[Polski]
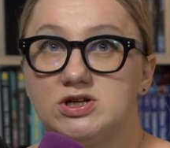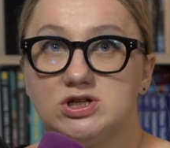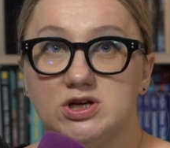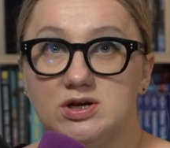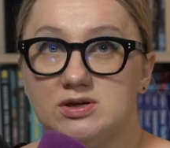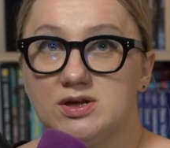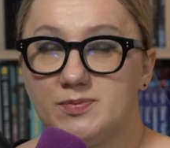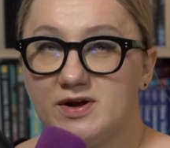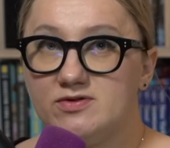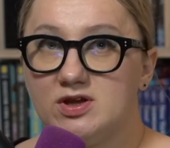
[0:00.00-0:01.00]
Czyli
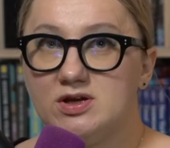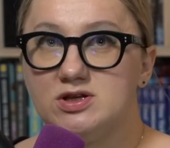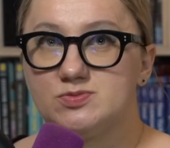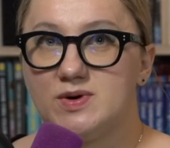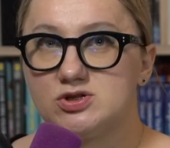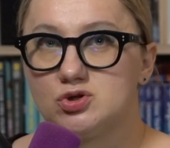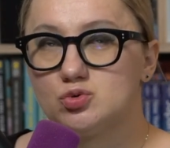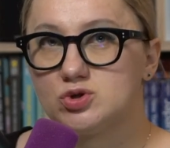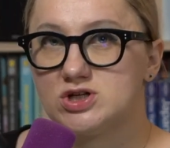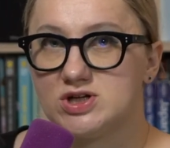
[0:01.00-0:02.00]
naprawdę jest bardzo
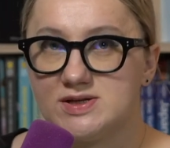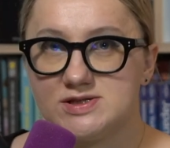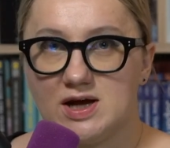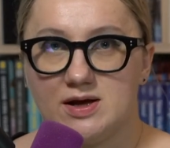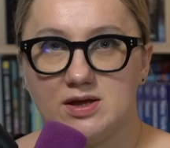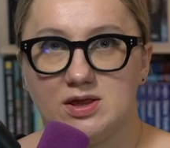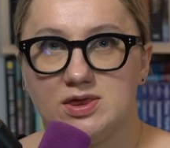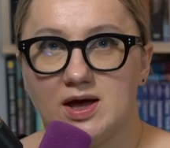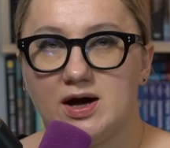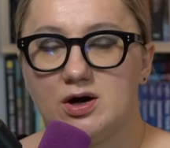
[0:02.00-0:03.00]
duża szansa
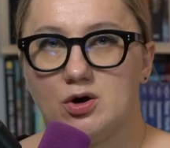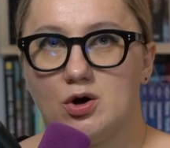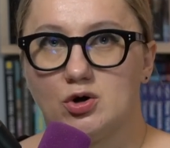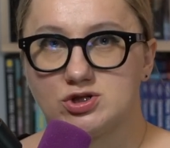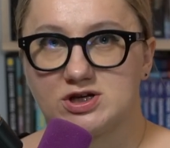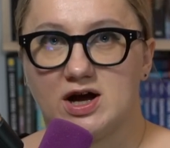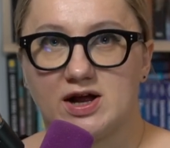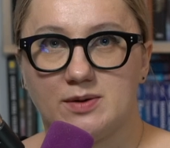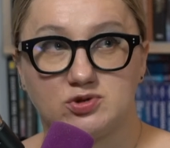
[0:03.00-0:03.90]
na Oscara,